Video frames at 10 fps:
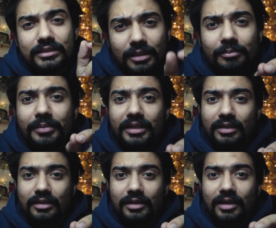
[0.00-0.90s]
जब
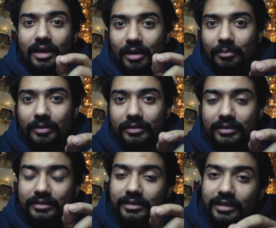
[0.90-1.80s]
भी आप
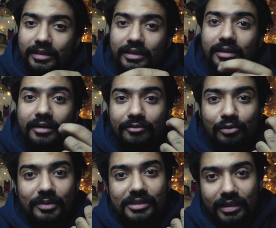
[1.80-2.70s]
किसी
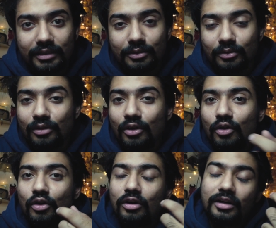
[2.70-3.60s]
इंटरव्यू में जाते हो
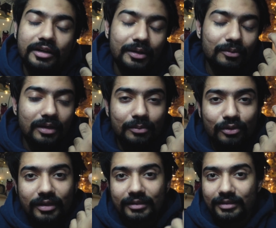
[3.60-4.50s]
और इंटरव्यूअर
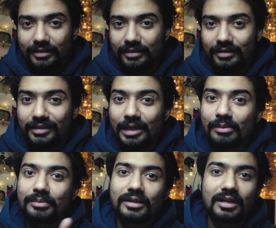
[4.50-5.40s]
आपको कहते हैं कि आप
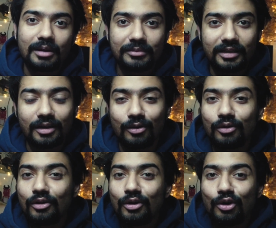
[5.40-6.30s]
अपना काम दिखाओ
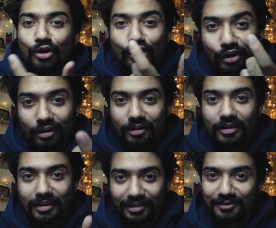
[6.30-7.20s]
और
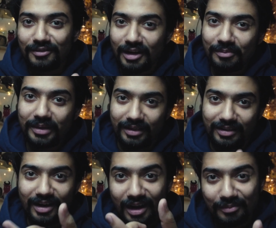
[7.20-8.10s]
अगर वहाँ पे
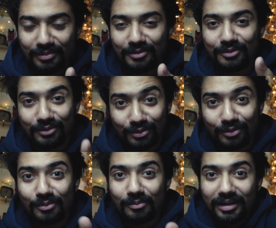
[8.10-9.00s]
आप
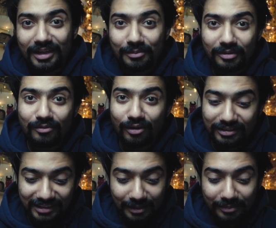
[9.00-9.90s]
उनको मल्टीपल
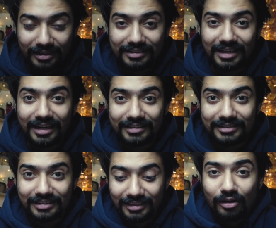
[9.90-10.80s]
व्हाट्सएप की
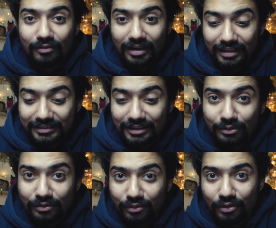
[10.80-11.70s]
चैट्स और वहाँ से
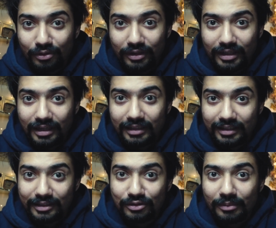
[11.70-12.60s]
कोई फ़ोटो निकाल
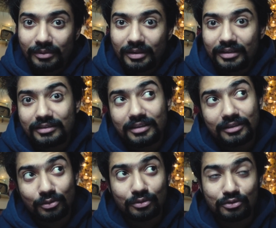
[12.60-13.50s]
के जो आपने किसी
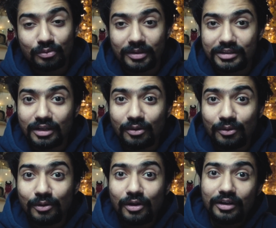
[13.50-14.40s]
की दोस्त को भेजा
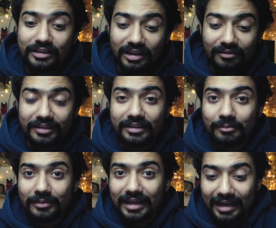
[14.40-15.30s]
हो या फिर
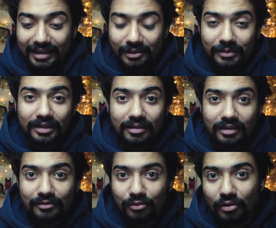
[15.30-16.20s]
गैलरी में अलग
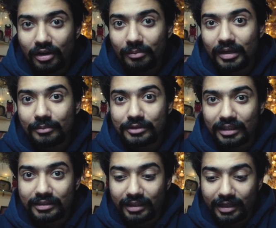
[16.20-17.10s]
अलग फोल्डर में आप
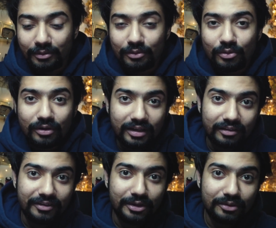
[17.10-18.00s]
जा जा के उनको एक
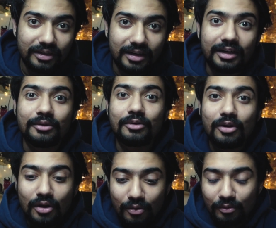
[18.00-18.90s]
एक वीडियो दिखा रहे हो
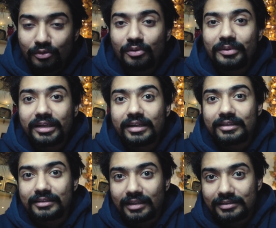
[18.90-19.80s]
उनको अपने एक एक
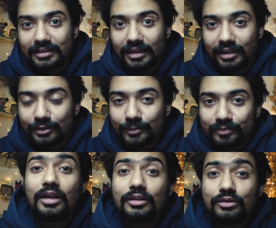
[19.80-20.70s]
डिज़ाइन दिखा रहे हो
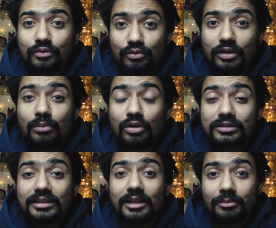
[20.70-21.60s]
तो वो ना बहुत
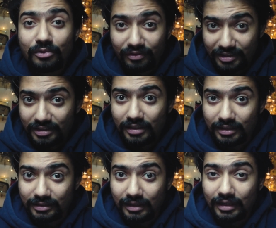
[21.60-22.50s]
ज़्यादा इम्प्रोफेशनल
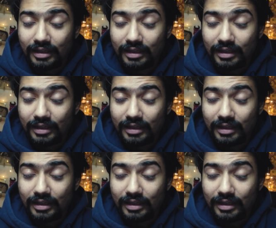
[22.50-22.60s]
लगता